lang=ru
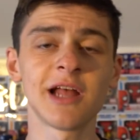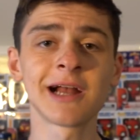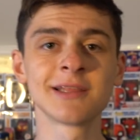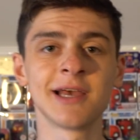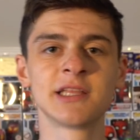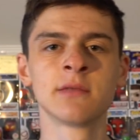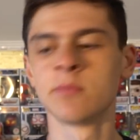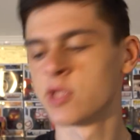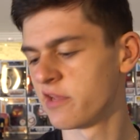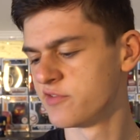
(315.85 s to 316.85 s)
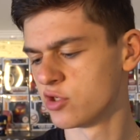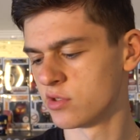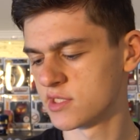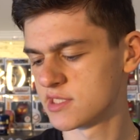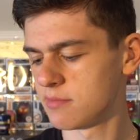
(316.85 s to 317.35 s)
Итак, на этом у меня
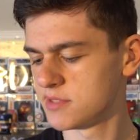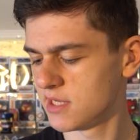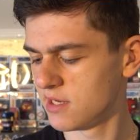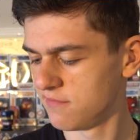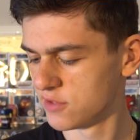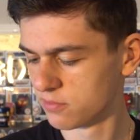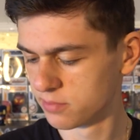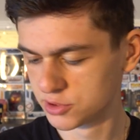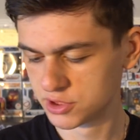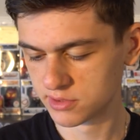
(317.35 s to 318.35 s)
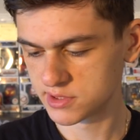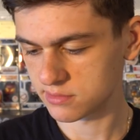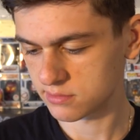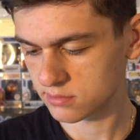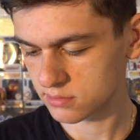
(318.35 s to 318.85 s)
все. На самом деле, видео
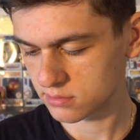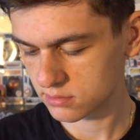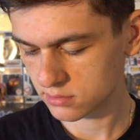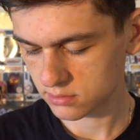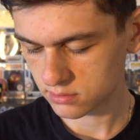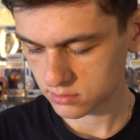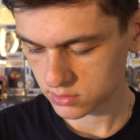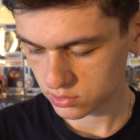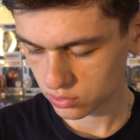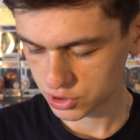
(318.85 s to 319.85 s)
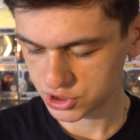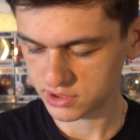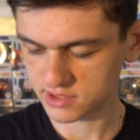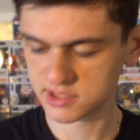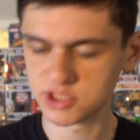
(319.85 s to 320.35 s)
получилось
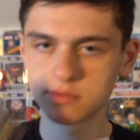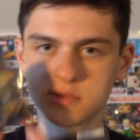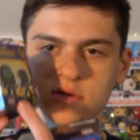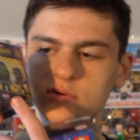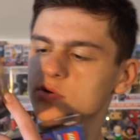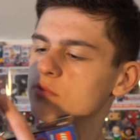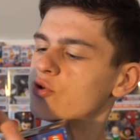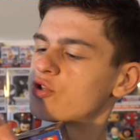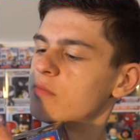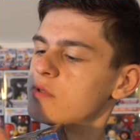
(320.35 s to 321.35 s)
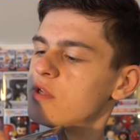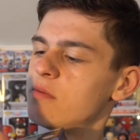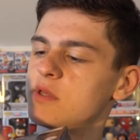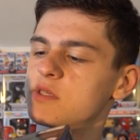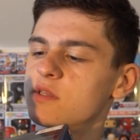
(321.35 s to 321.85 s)
очень насыщенным. Кстати, тут немножко
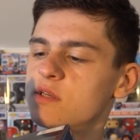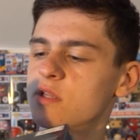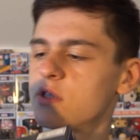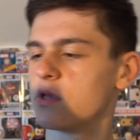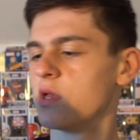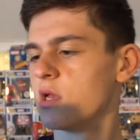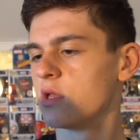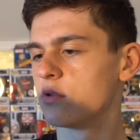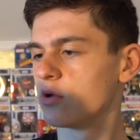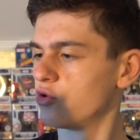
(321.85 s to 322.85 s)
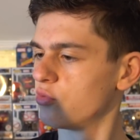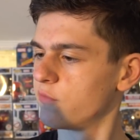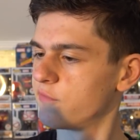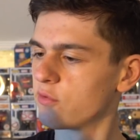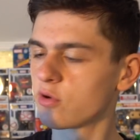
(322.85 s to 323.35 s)
мистер Минис открыто, но я
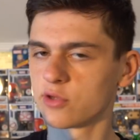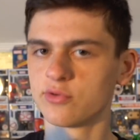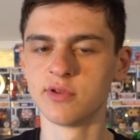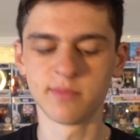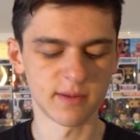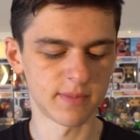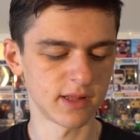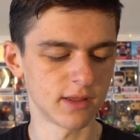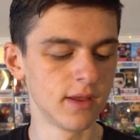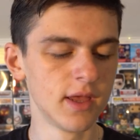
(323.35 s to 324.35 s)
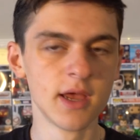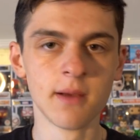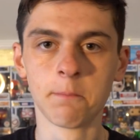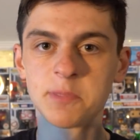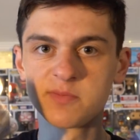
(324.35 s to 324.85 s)
думаю, фигурка тут не пропала.
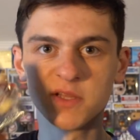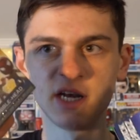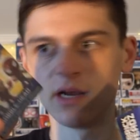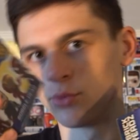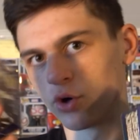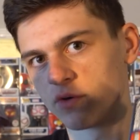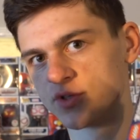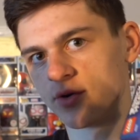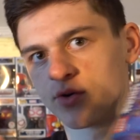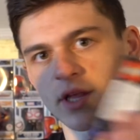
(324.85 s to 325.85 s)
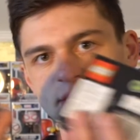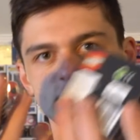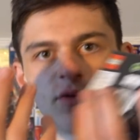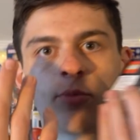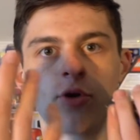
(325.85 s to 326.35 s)
Посмотрели много всего
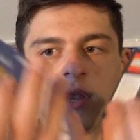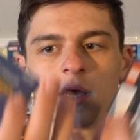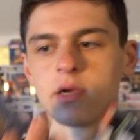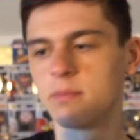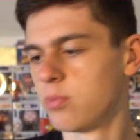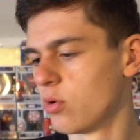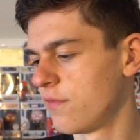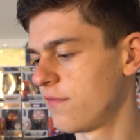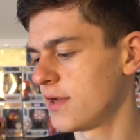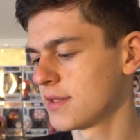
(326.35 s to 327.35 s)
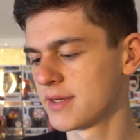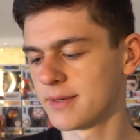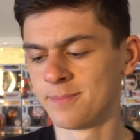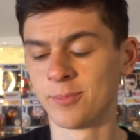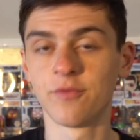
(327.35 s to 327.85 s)
классного по лего, по
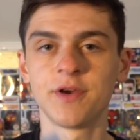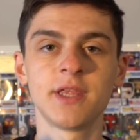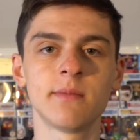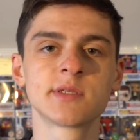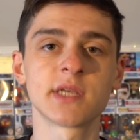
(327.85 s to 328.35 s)
фанка, по войне